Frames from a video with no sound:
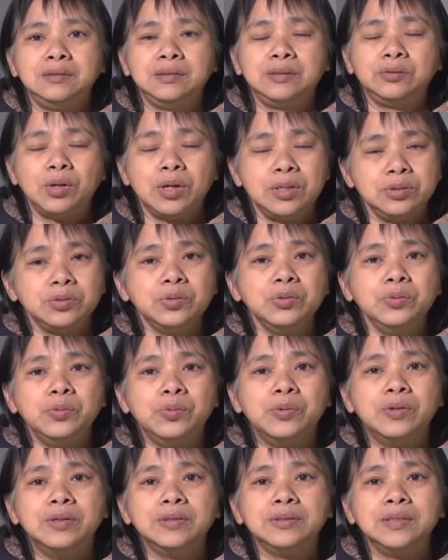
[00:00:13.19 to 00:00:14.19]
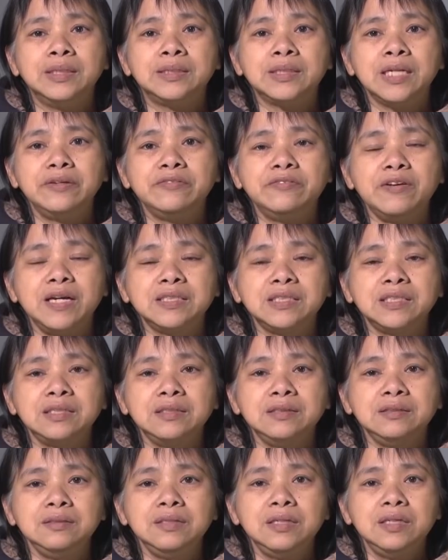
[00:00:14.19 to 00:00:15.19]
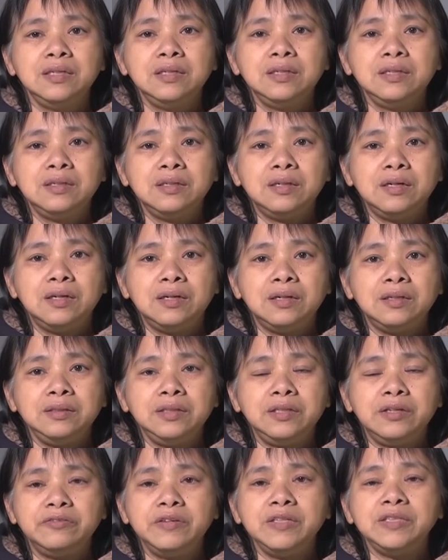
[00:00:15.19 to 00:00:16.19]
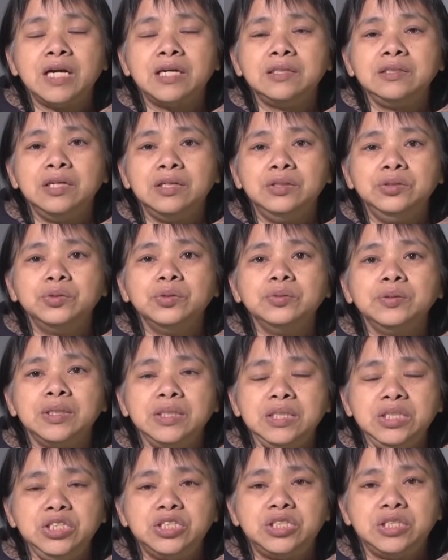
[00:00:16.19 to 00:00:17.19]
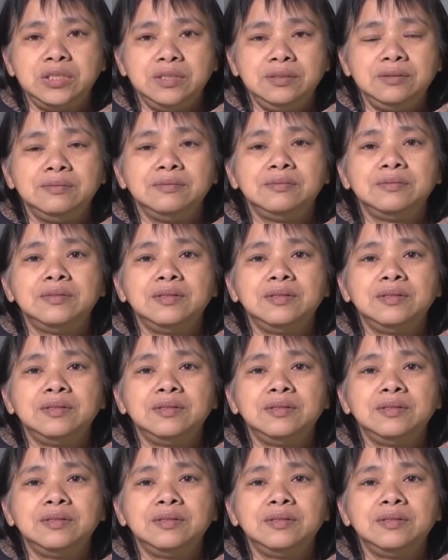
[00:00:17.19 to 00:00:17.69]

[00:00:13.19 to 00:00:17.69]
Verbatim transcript: 全中国也在发生，呃，一个非常严重的疫情。